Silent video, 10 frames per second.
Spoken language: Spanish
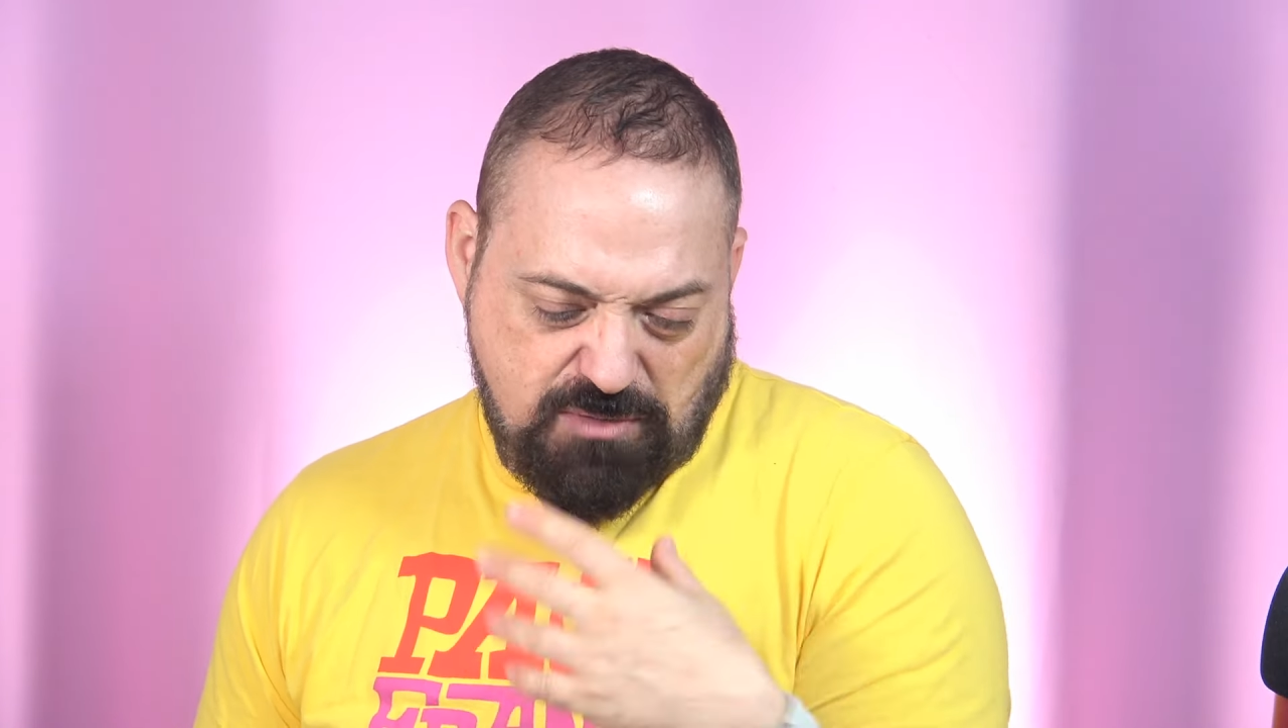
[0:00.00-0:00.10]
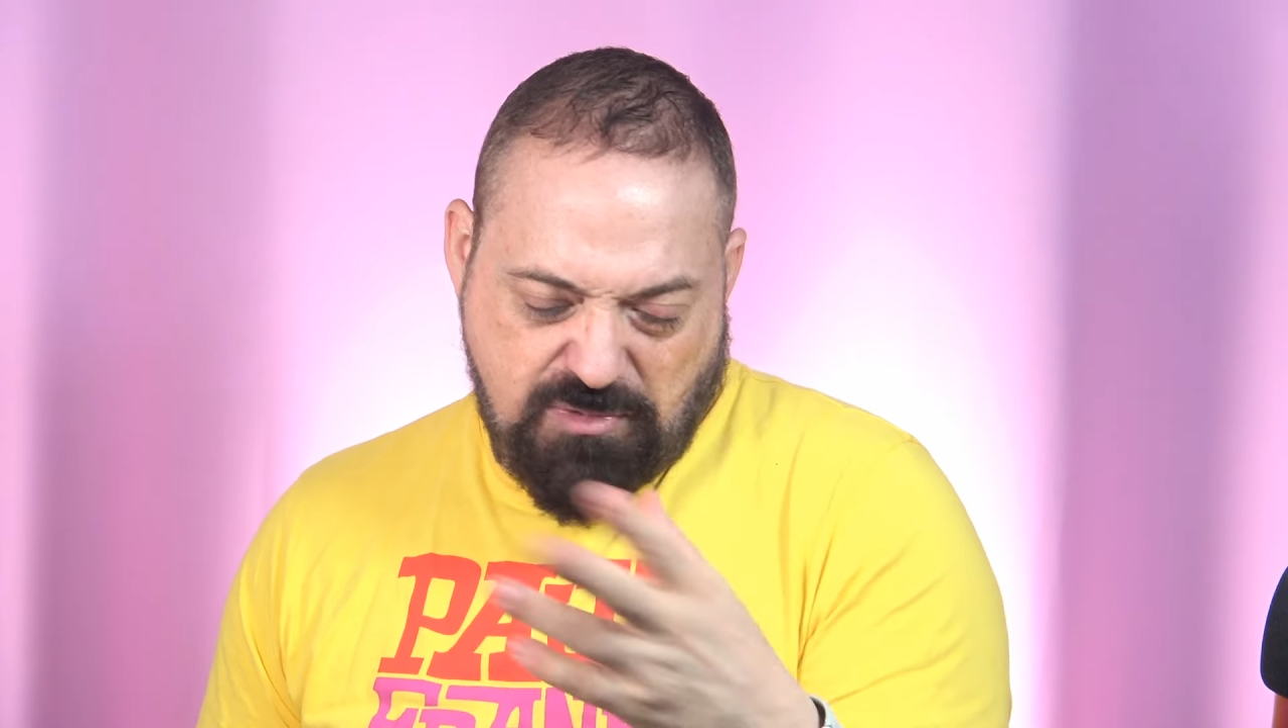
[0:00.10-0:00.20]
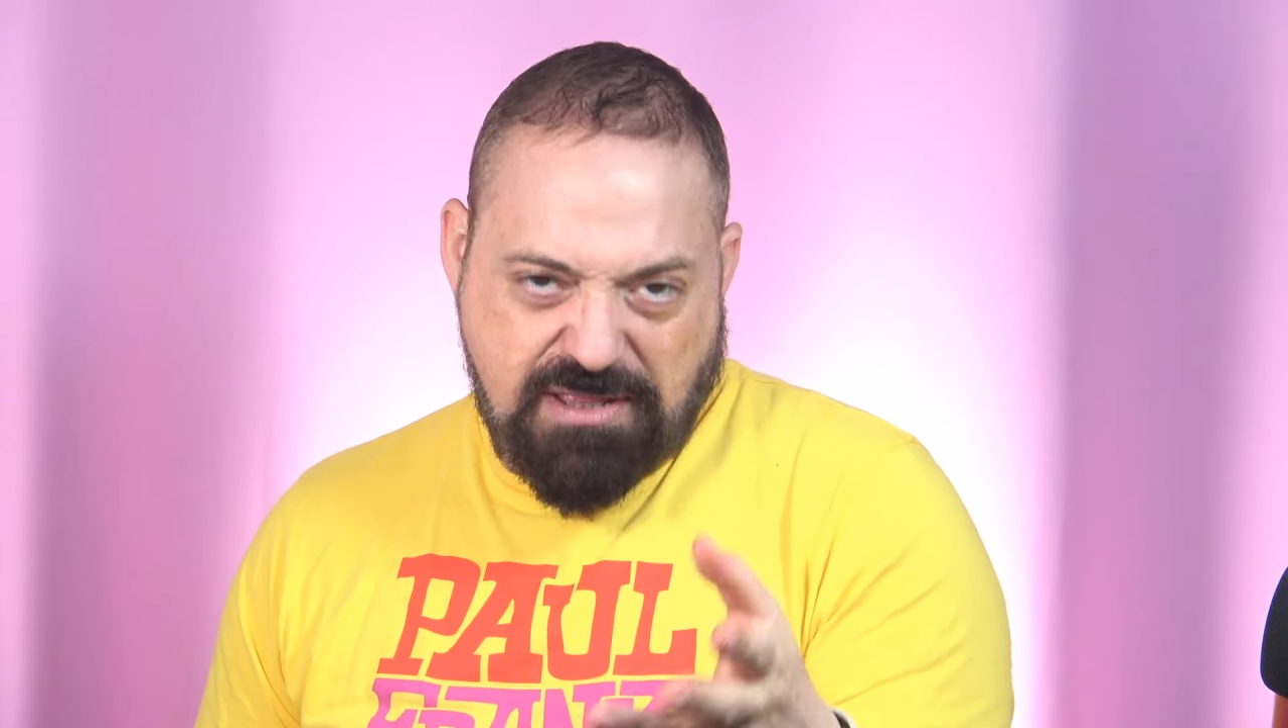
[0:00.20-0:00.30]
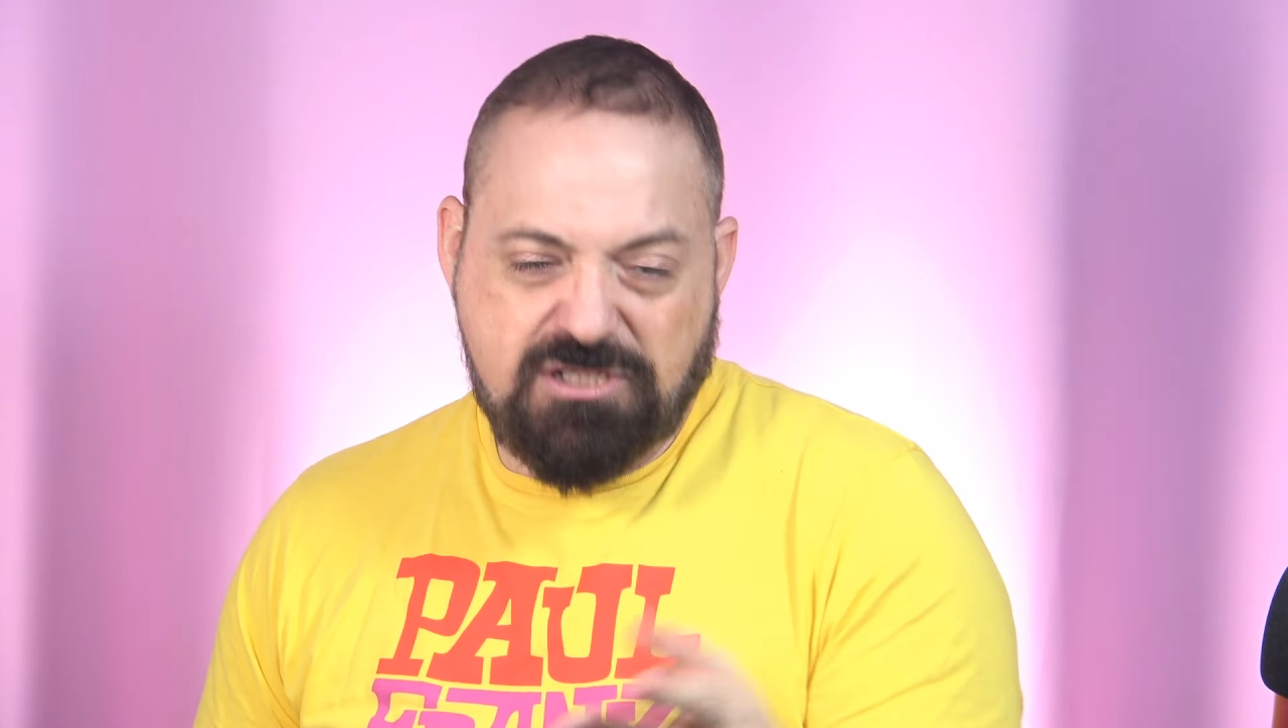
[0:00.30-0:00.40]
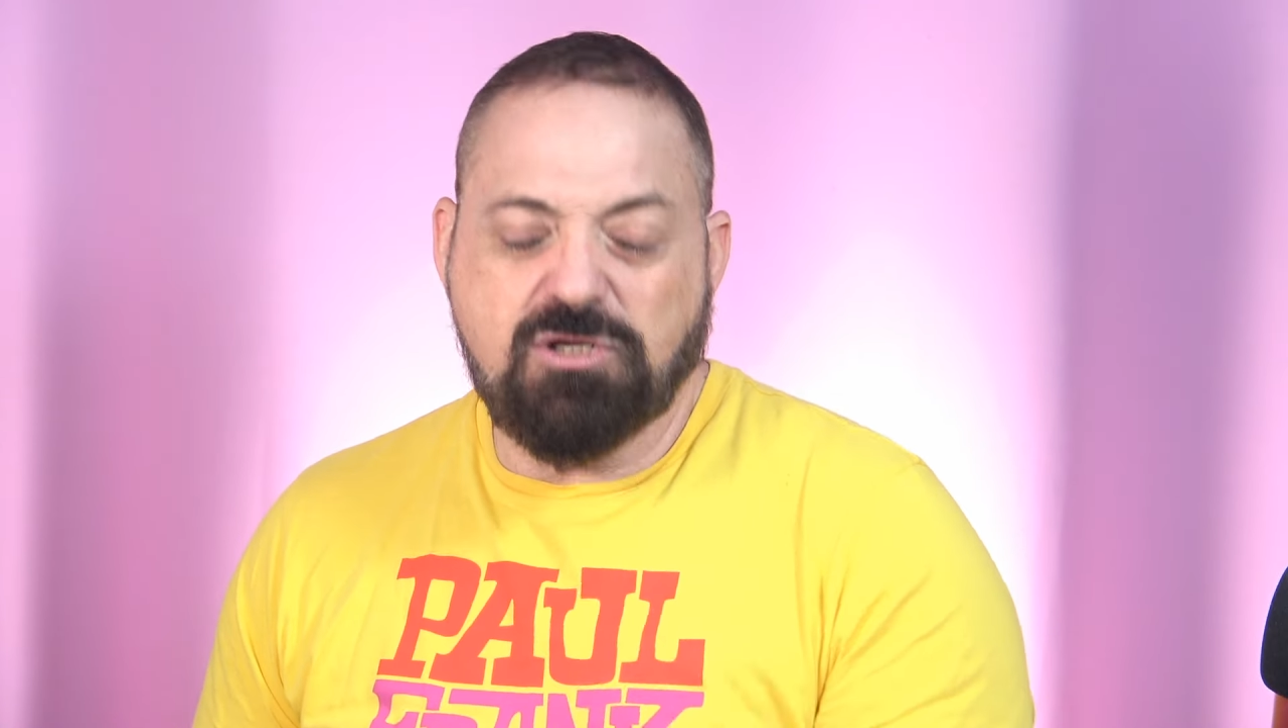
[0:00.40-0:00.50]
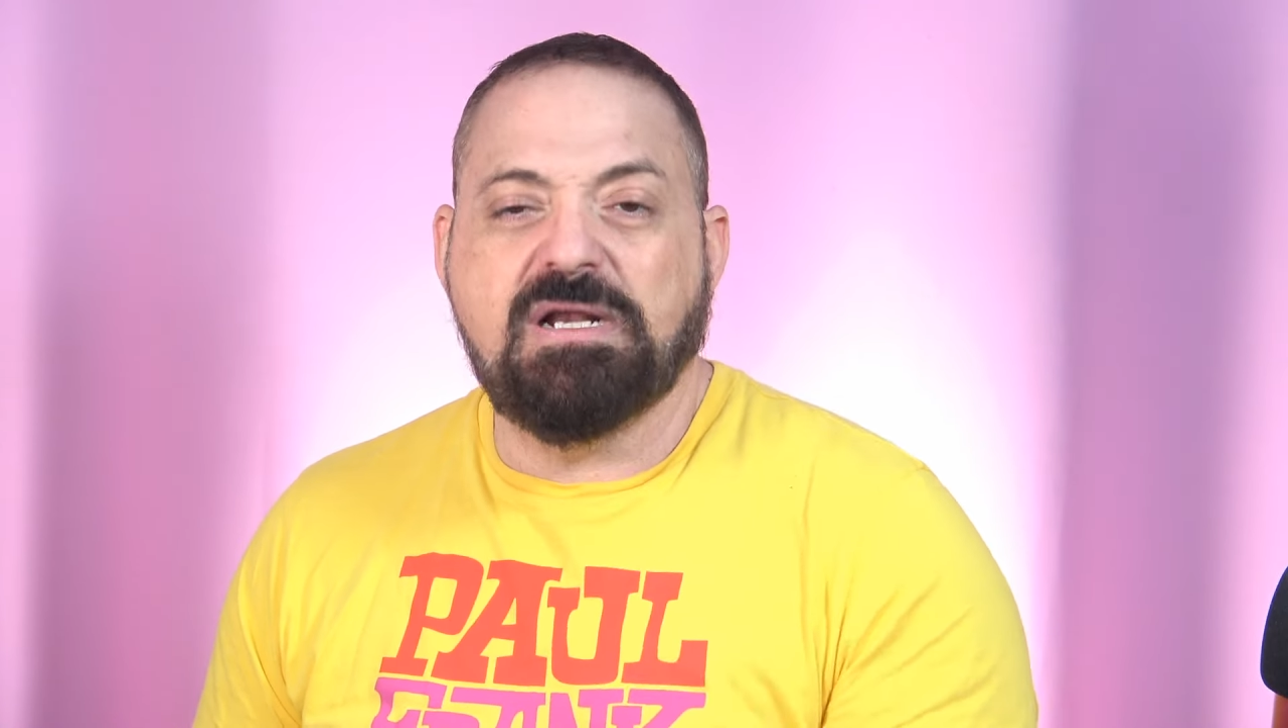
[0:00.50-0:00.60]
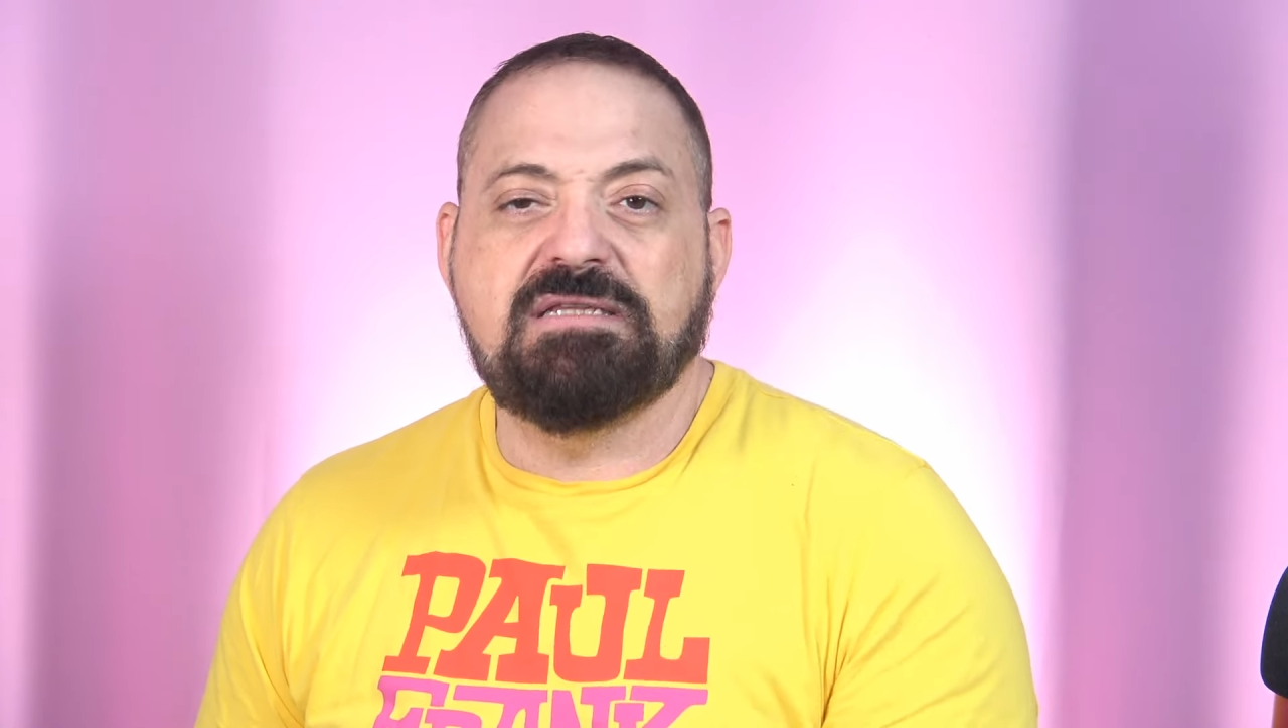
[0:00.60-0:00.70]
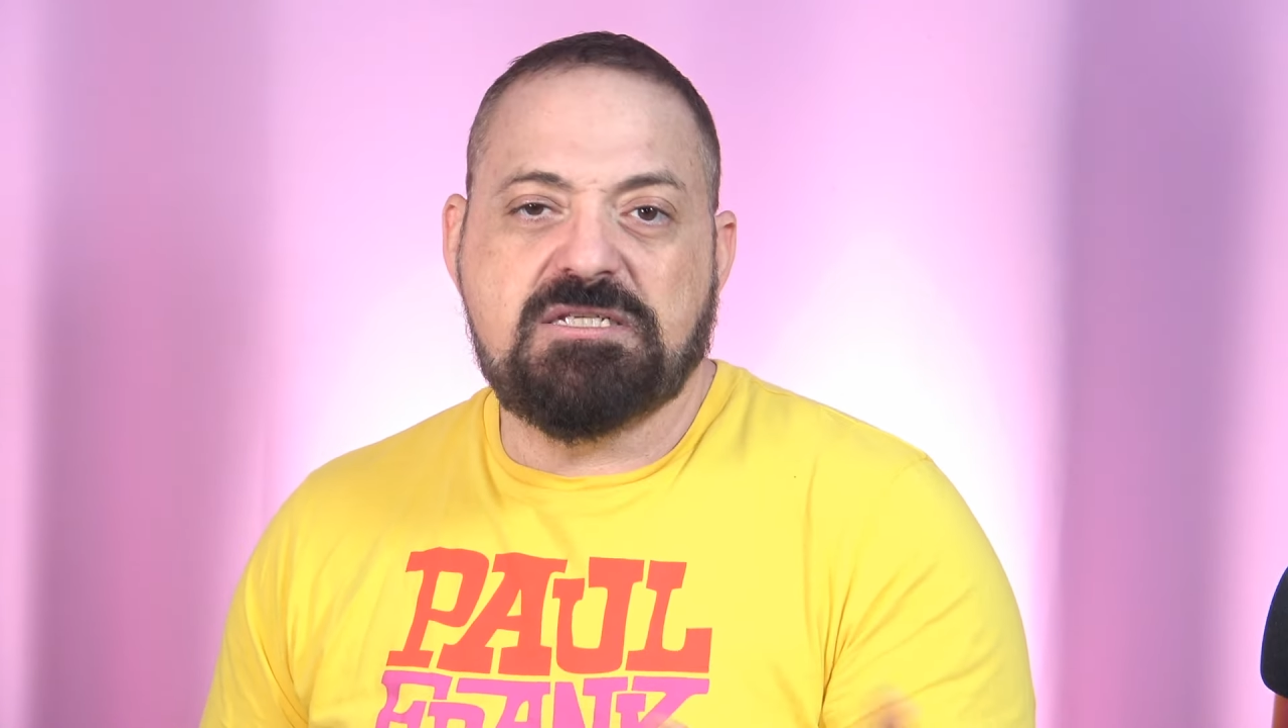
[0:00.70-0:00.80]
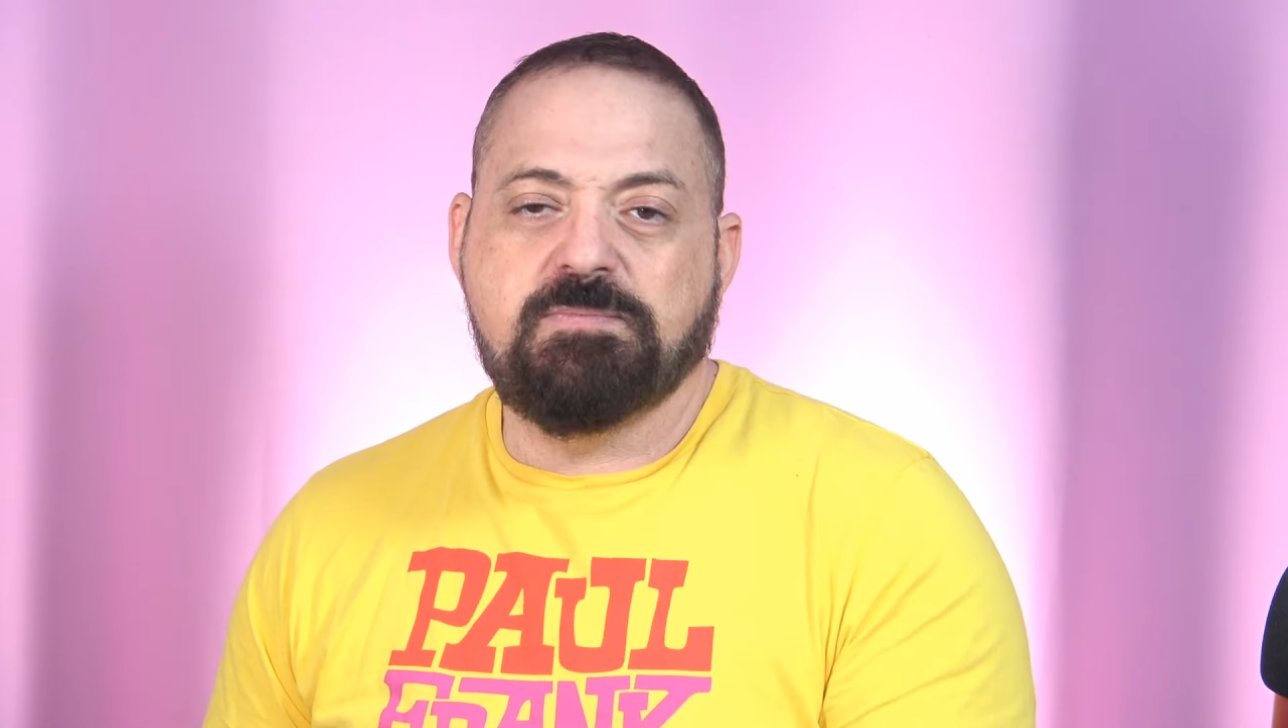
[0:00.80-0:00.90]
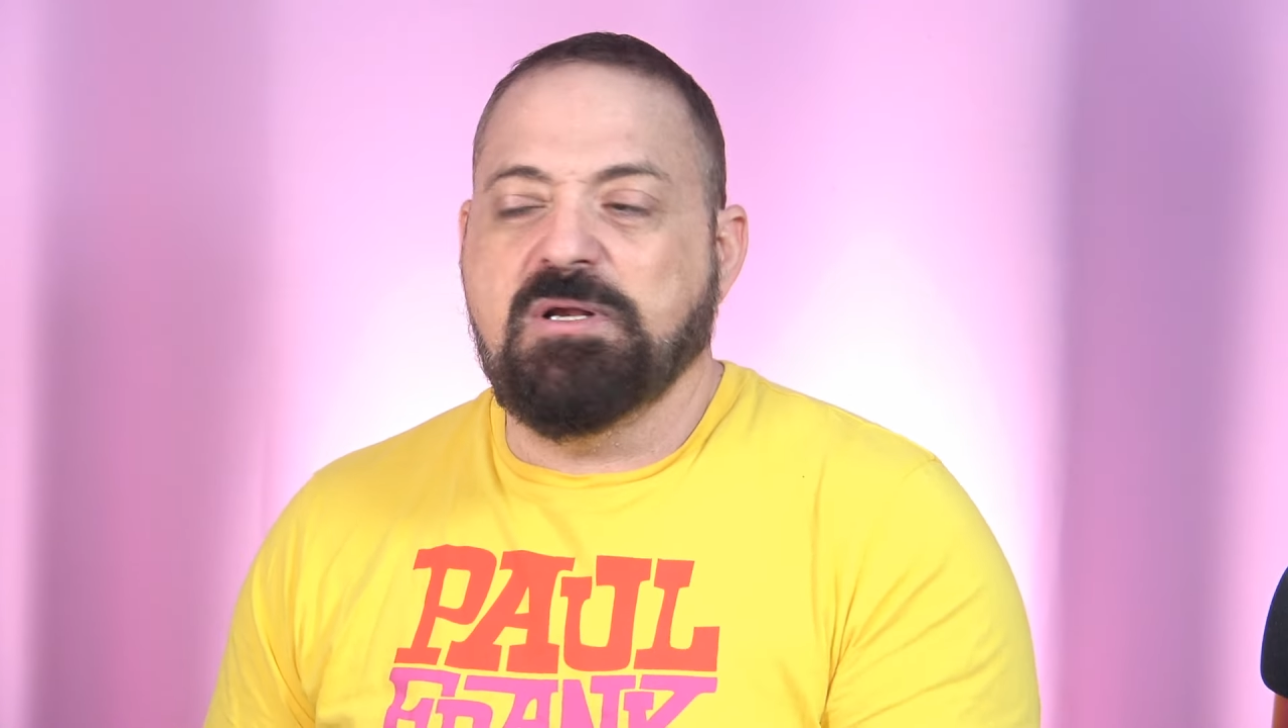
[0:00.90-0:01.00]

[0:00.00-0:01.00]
soy muy de desodorantes,